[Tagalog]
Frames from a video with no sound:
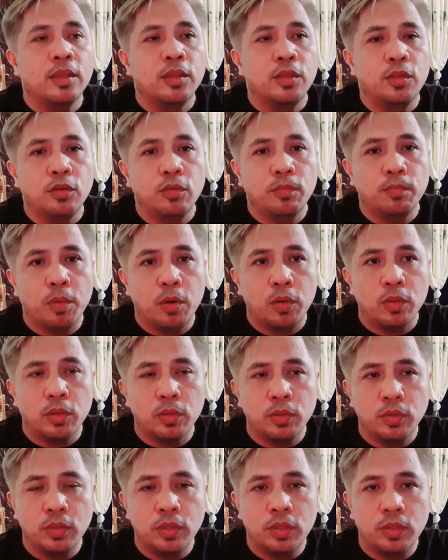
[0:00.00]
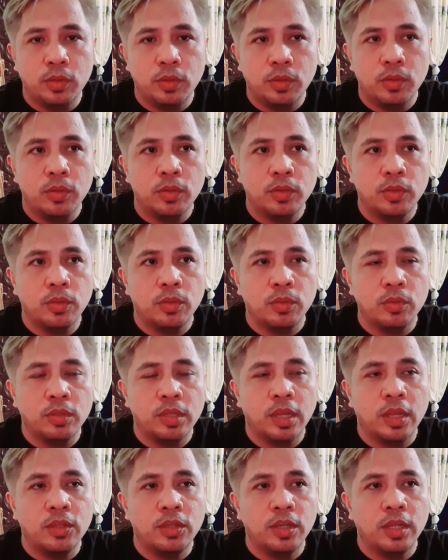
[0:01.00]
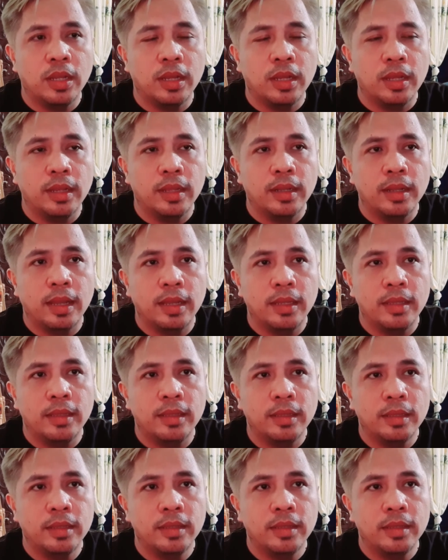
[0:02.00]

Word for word: yung photos ninyo. So kung saan siya nakalagay.